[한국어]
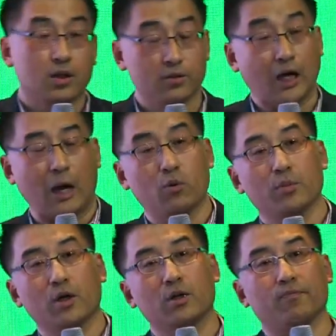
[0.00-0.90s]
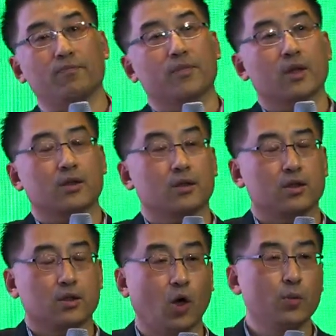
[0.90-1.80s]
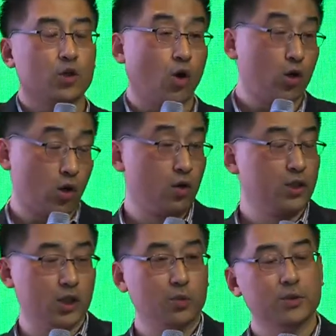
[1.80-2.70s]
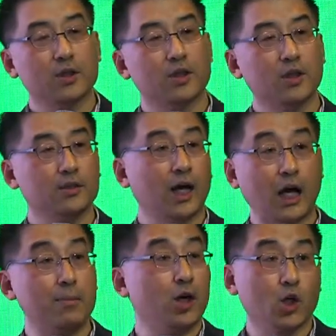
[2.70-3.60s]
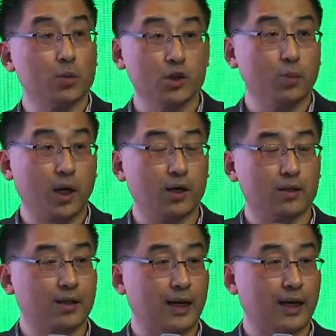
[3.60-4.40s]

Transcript: 이런 데 가보면 여러 기업들끼리 그냥 칸막이 없이도 막